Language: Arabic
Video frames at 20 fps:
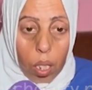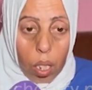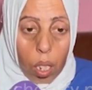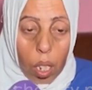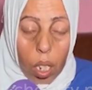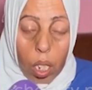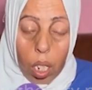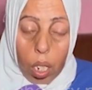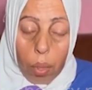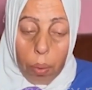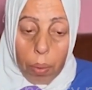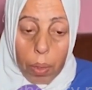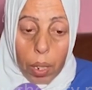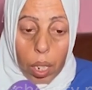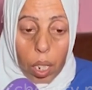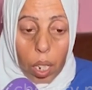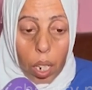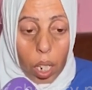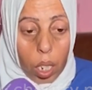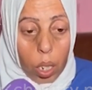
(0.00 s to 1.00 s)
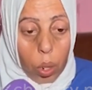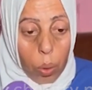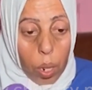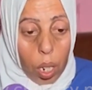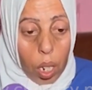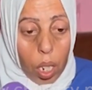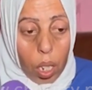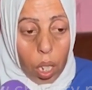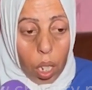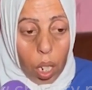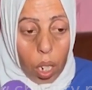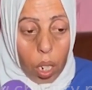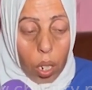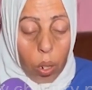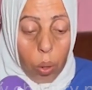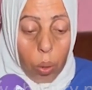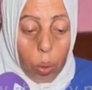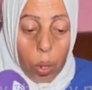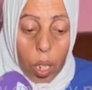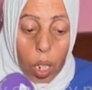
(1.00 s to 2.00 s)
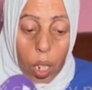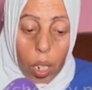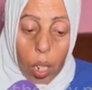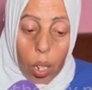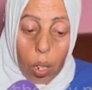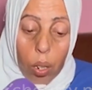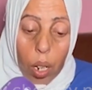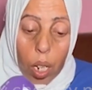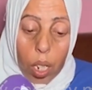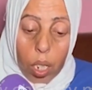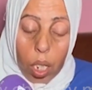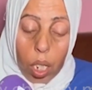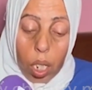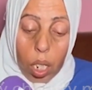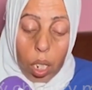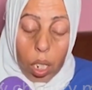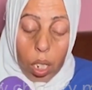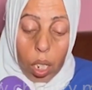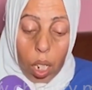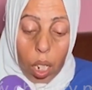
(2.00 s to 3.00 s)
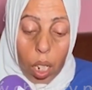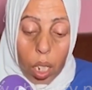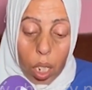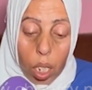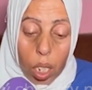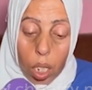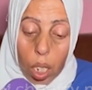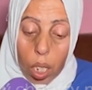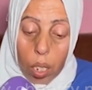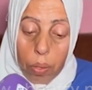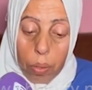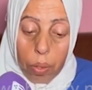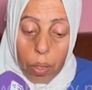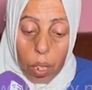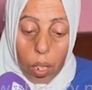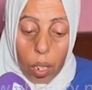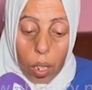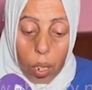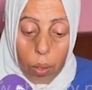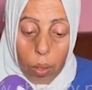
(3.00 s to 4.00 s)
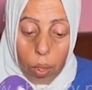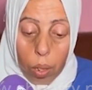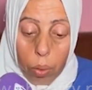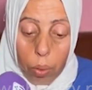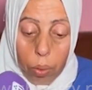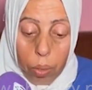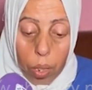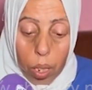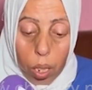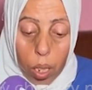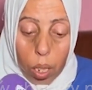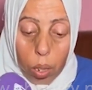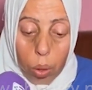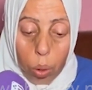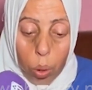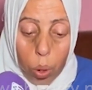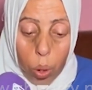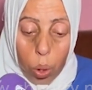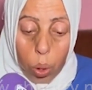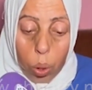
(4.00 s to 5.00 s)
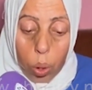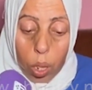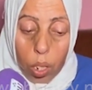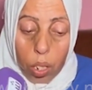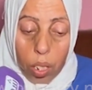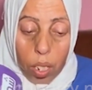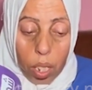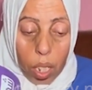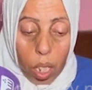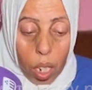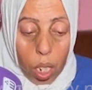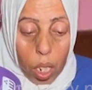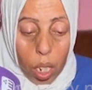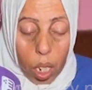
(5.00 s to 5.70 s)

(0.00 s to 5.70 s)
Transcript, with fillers: هذيك البريكه كتقول هذا وهذيك الاخر قالت لي انا دي انا كتقلب الفريت والحوض داك الشيء طالع على